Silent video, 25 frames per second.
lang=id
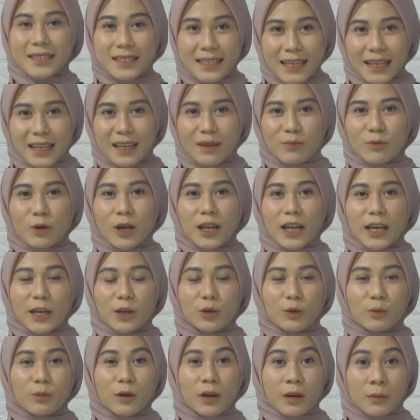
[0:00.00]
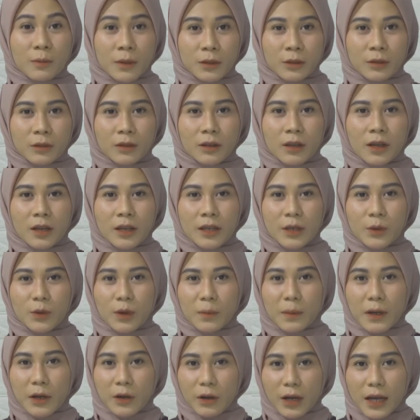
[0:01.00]
Assalamualaikum warahmatullahi
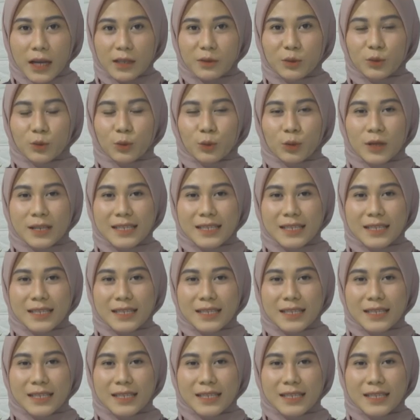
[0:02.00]
wabarakatuh.